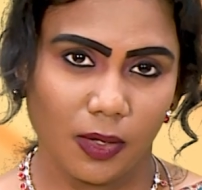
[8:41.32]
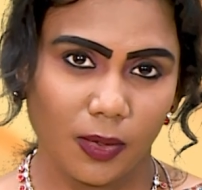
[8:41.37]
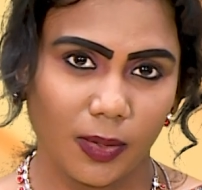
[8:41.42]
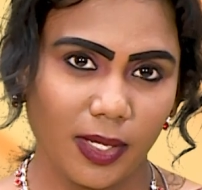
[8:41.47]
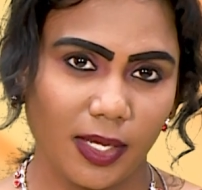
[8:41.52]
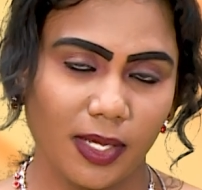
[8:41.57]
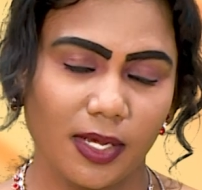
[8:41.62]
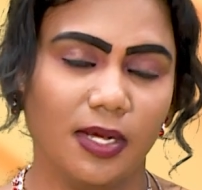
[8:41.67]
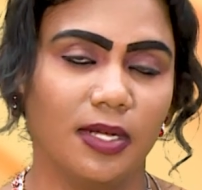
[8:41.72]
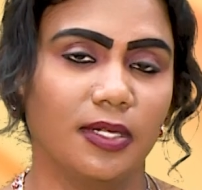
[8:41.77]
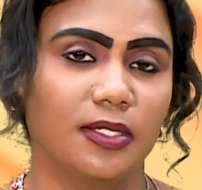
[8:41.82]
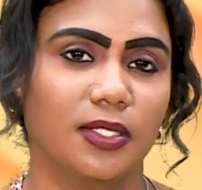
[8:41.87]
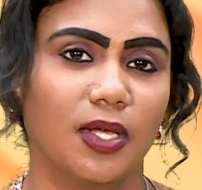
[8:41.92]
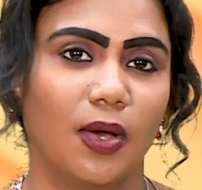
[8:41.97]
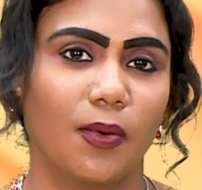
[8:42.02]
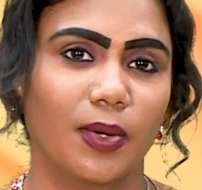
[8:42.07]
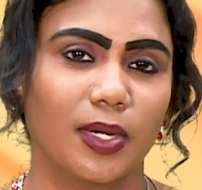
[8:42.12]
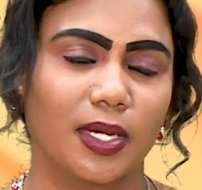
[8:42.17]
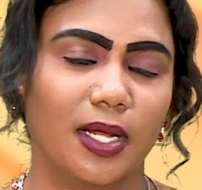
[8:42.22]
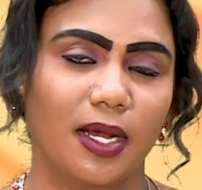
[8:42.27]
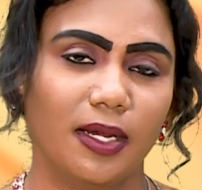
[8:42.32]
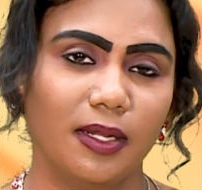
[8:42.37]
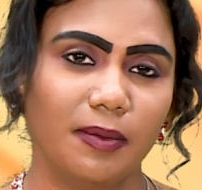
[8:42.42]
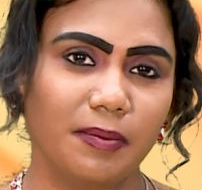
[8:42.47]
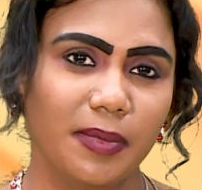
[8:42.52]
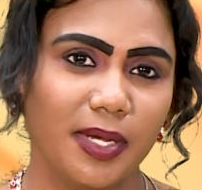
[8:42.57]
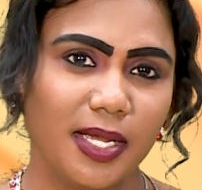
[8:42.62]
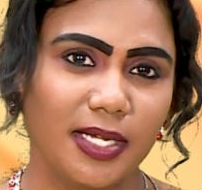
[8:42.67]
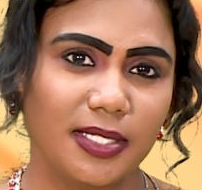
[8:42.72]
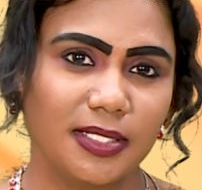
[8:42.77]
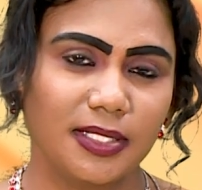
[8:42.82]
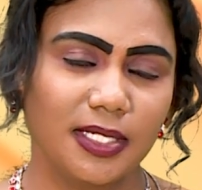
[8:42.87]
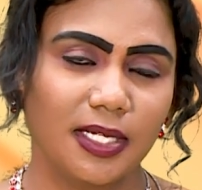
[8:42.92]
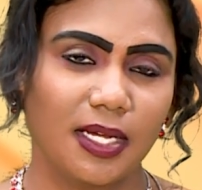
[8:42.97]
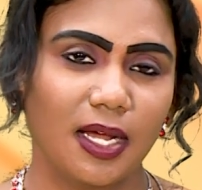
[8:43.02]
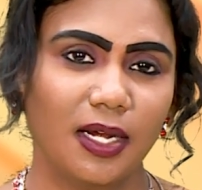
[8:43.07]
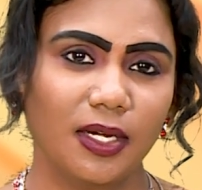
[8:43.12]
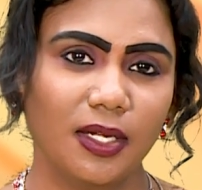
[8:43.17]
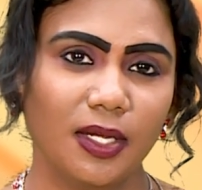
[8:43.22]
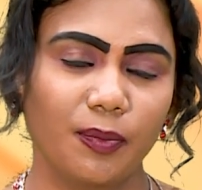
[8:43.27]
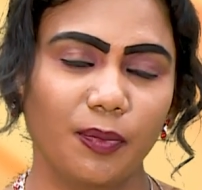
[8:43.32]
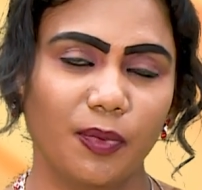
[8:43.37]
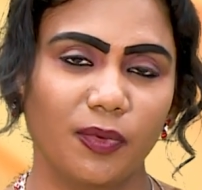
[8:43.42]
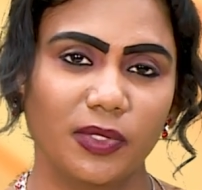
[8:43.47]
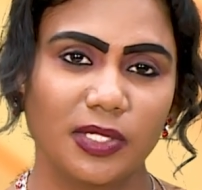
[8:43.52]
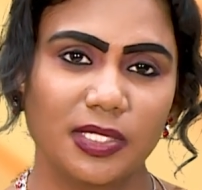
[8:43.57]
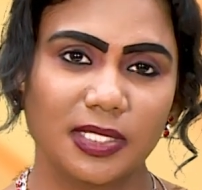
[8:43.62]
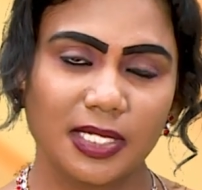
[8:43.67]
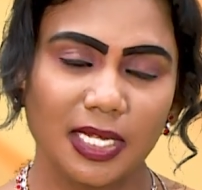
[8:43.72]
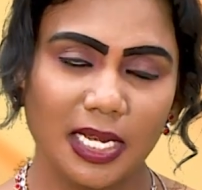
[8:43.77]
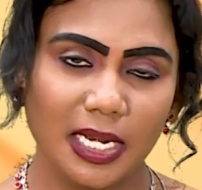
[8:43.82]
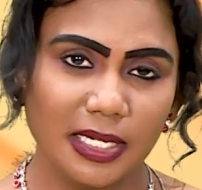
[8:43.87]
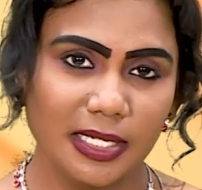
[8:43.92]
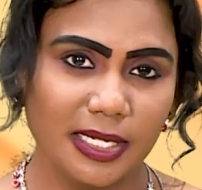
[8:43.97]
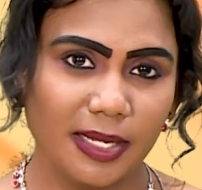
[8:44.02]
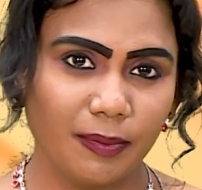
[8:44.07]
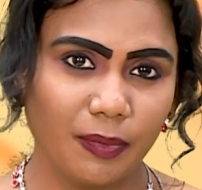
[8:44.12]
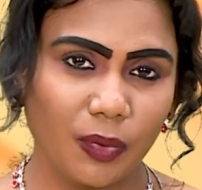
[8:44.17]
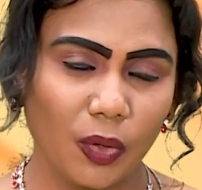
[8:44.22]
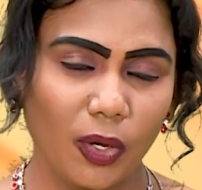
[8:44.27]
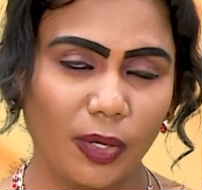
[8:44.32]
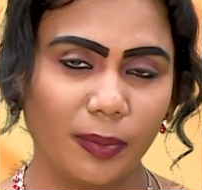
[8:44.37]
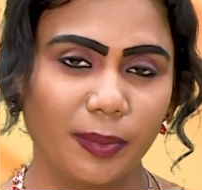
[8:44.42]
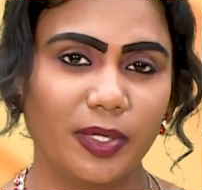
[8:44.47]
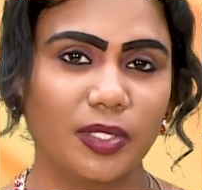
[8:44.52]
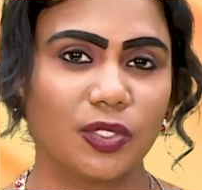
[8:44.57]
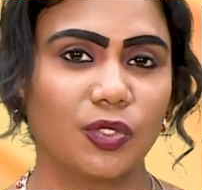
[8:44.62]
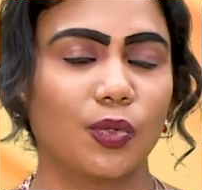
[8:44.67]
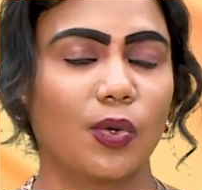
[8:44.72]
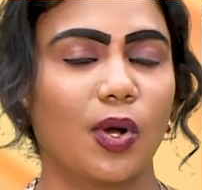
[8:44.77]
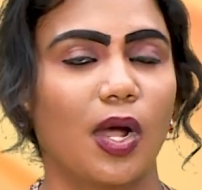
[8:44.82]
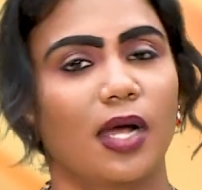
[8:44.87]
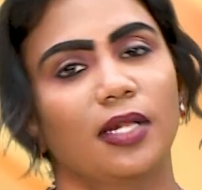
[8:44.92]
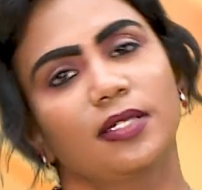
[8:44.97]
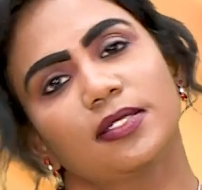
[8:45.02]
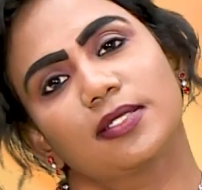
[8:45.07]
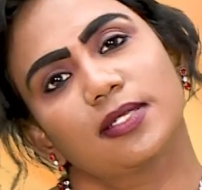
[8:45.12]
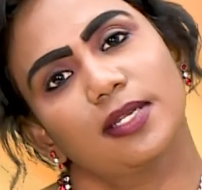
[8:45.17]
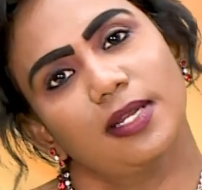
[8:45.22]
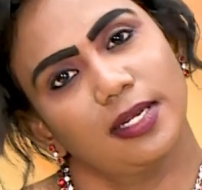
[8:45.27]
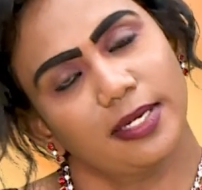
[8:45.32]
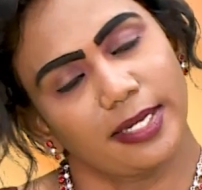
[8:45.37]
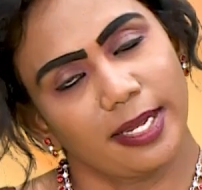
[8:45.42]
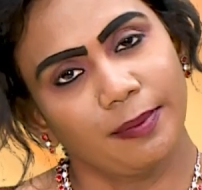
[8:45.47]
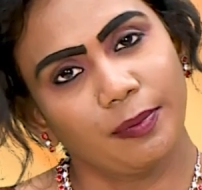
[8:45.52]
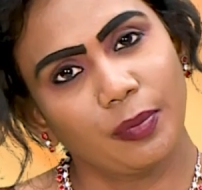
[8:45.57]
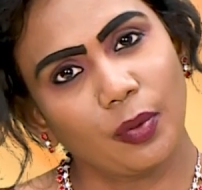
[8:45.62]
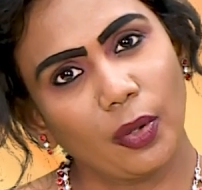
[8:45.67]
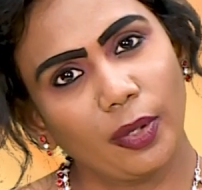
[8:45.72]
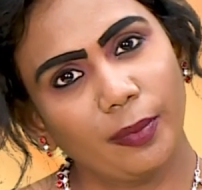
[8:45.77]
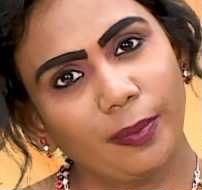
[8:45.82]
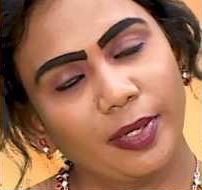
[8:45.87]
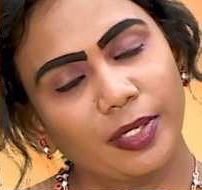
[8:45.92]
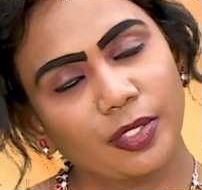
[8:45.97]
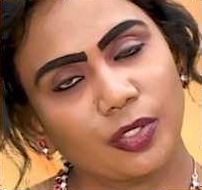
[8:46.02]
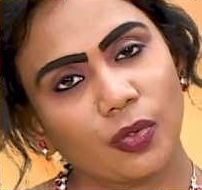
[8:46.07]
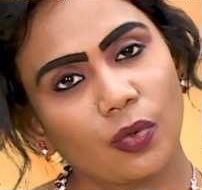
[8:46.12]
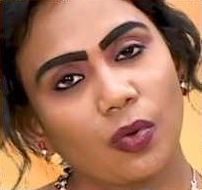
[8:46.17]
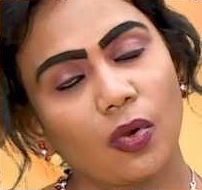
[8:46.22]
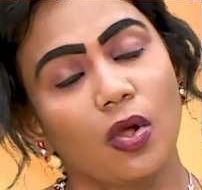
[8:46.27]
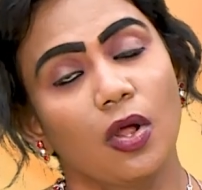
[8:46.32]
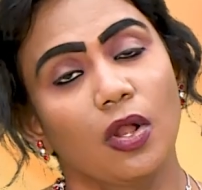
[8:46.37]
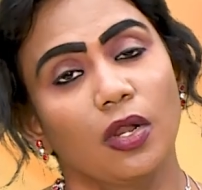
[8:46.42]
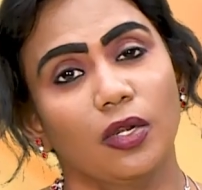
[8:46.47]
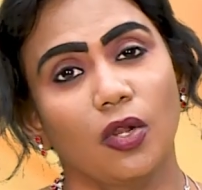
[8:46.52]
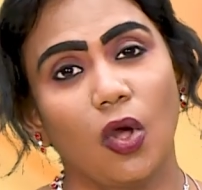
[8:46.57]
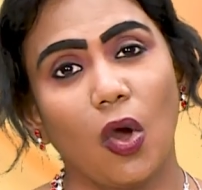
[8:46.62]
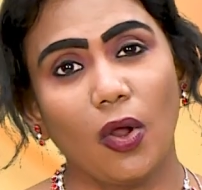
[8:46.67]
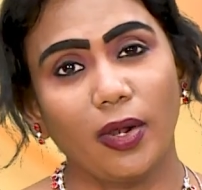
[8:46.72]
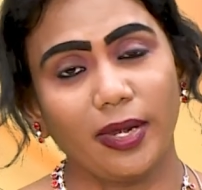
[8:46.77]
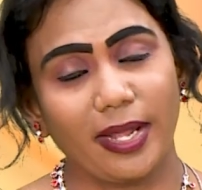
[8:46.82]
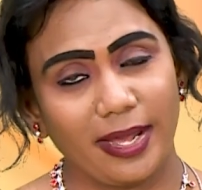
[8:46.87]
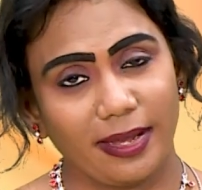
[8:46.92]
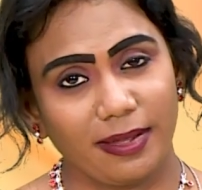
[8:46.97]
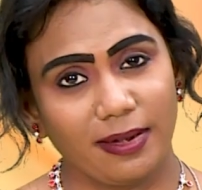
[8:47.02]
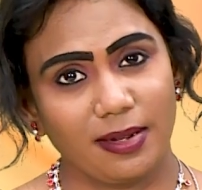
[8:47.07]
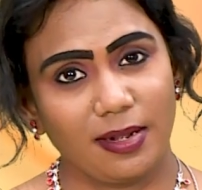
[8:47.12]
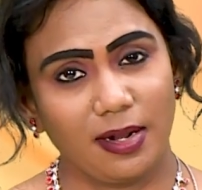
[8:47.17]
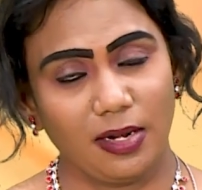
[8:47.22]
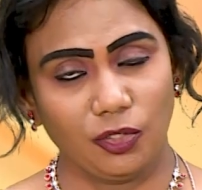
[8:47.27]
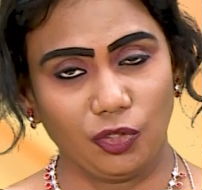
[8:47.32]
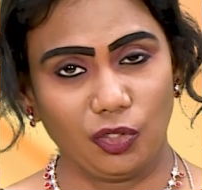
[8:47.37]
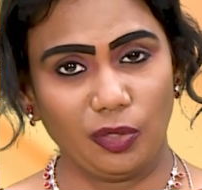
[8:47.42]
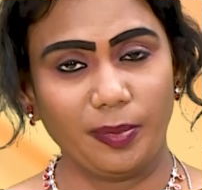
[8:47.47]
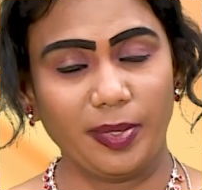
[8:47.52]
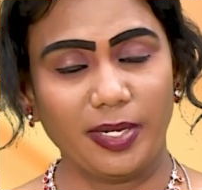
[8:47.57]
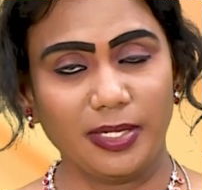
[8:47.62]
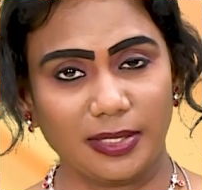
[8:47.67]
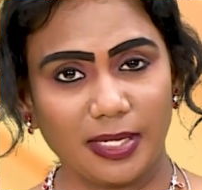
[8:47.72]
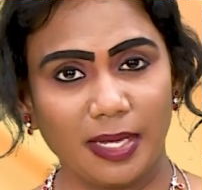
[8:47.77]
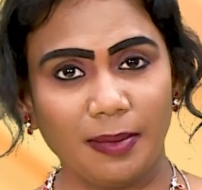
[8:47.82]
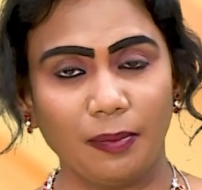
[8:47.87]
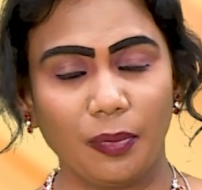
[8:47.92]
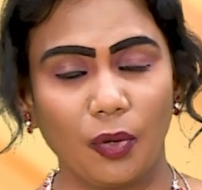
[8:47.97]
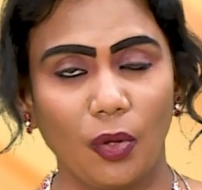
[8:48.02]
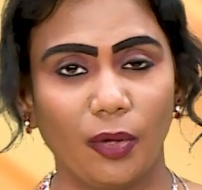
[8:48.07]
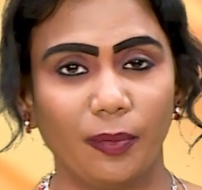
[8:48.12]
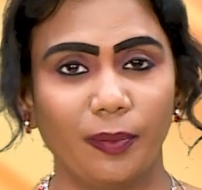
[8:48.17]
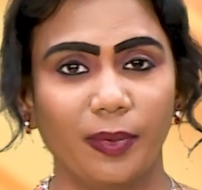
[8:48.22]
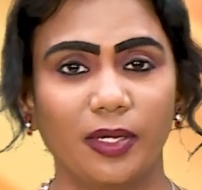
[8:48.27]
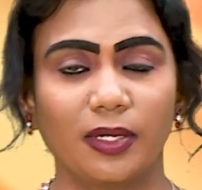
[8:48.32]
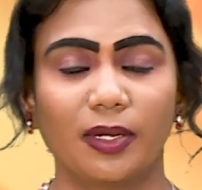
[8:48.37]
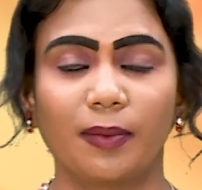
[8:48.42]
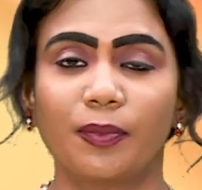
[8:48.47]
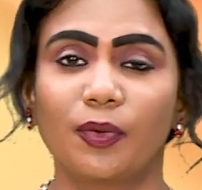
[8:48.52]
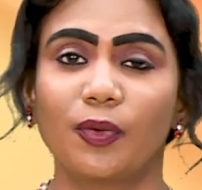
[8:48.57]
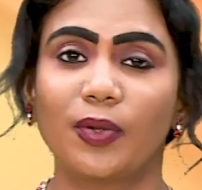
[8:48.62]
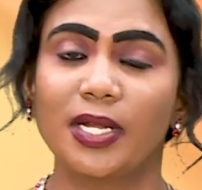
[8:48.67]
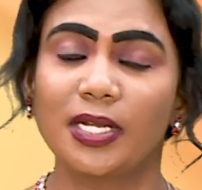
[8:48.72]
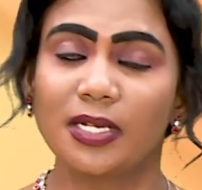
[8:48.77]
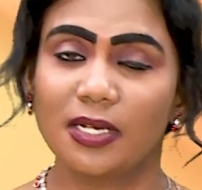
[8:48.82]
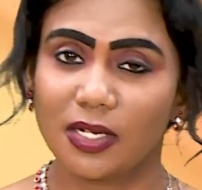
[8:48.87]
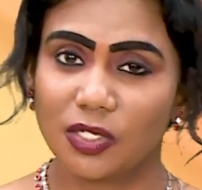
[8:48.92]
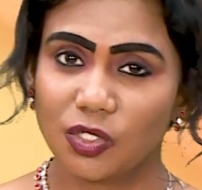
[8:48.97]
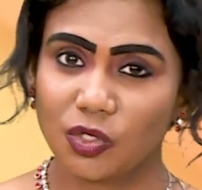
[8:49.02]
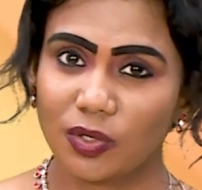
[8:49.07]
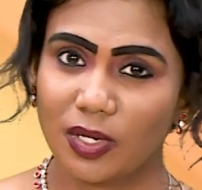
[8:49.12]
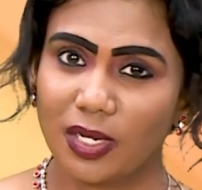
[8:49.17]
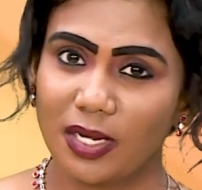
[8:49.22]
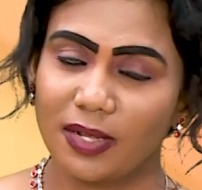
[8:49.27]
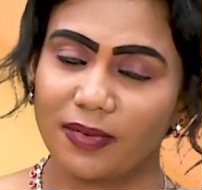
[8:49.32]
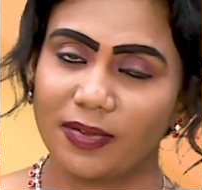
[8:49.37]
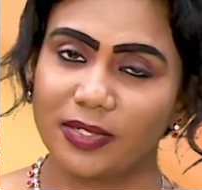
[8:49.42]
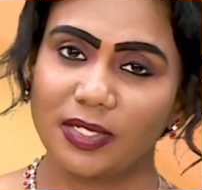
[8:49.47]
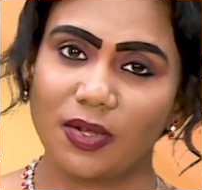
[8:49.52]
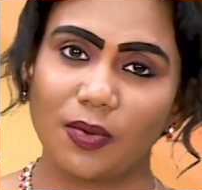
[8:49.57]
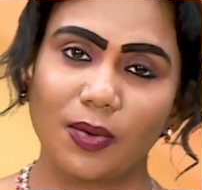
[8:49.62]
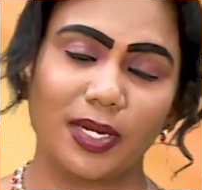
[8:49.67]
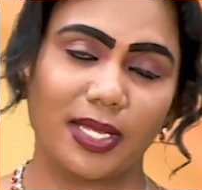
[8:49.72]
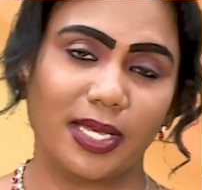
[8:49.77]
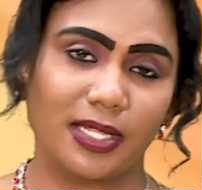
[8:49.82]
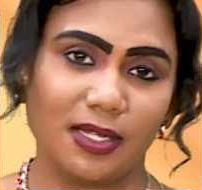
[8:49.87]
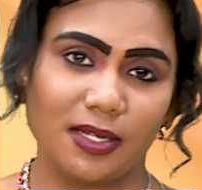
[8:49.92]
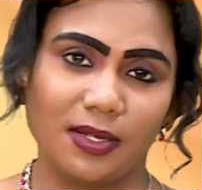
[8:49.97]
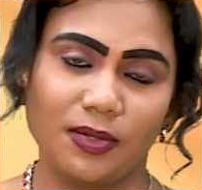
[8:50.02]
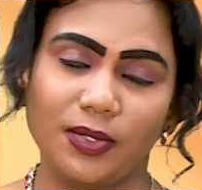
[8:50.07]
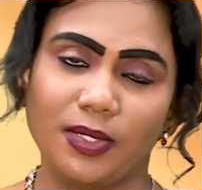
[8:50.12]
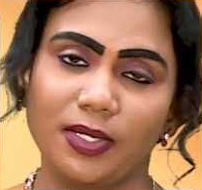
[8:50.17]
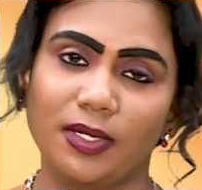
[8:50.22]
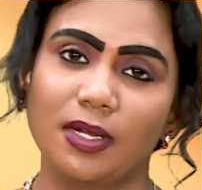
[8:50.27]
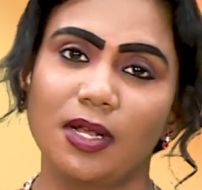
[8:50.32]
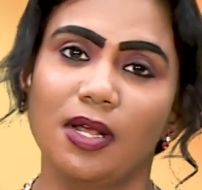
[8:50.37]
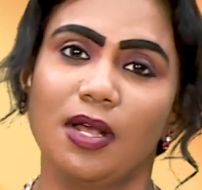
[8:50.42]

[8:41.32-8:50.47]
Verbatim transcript: ஓகே ஸோ அவங்களுக்கான பேசிக்கான இப்போ வந்து ஸ்கில்டு எம்ப்ளாய்மெண்ட்டோ அன்ஸ்கில்டு எம்ப்ளாய்மெண்ட்டோ நான் அக்ரிகல்ச்சர் பேஸ்ட் எம்ப்ளாய்மெண்ட் அப்புறம் இண்டஸ்ட்ரியலில் வந்து அவங்களுக்கு ஏதாவது ஒரு